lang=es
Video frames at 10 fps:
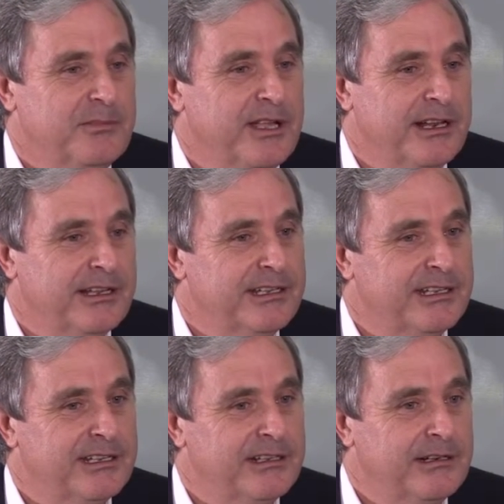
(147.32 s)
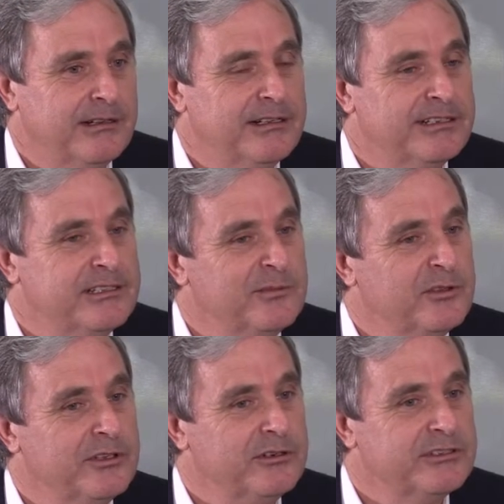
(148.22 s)
para que este
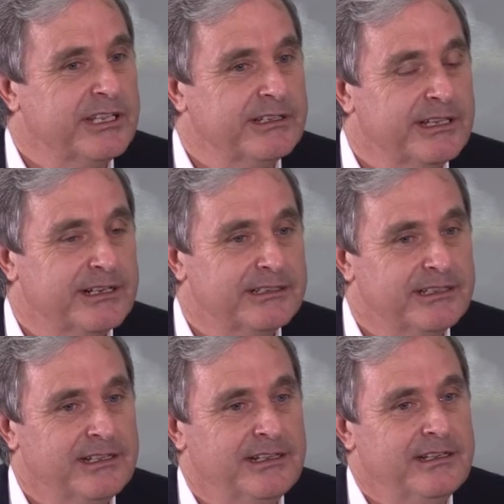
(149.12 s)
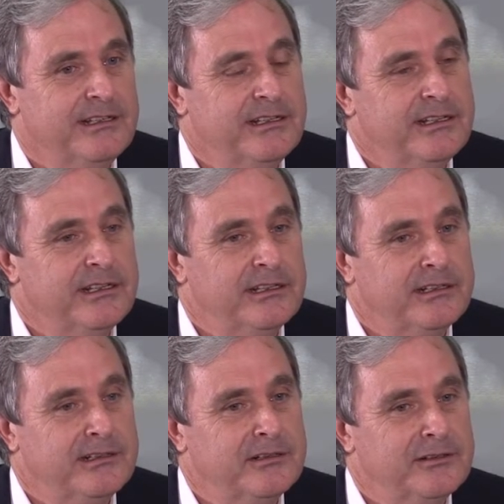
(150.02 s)
modelo estándar
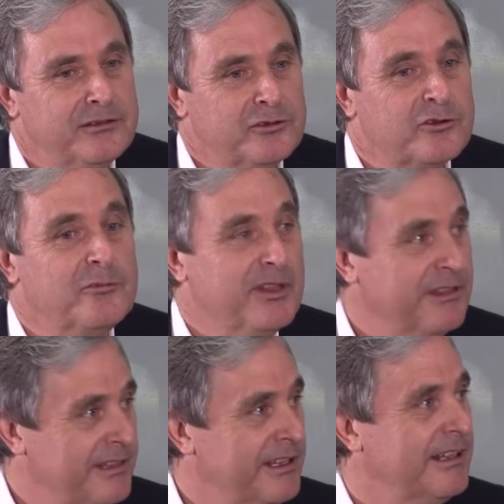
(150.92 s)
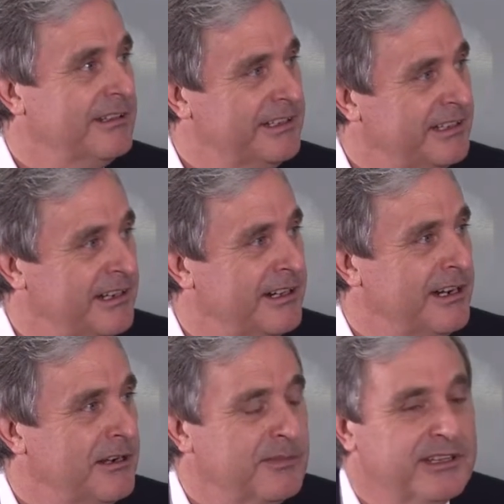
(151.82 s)
eh, nos convenciera de que era
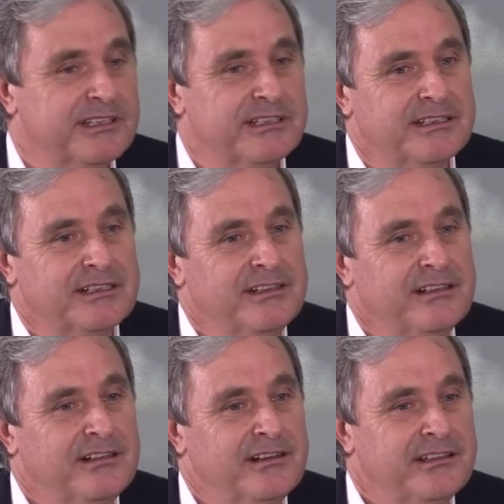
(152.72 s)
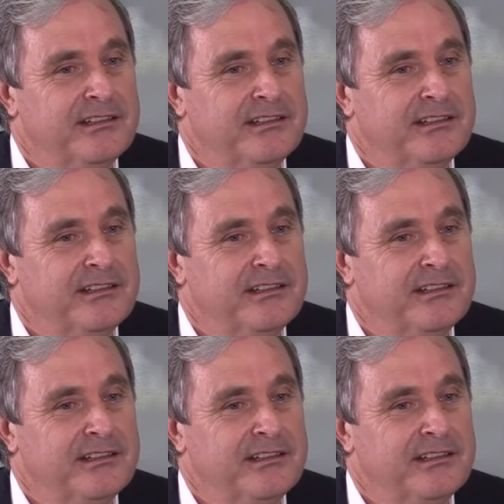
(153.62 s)
realmente el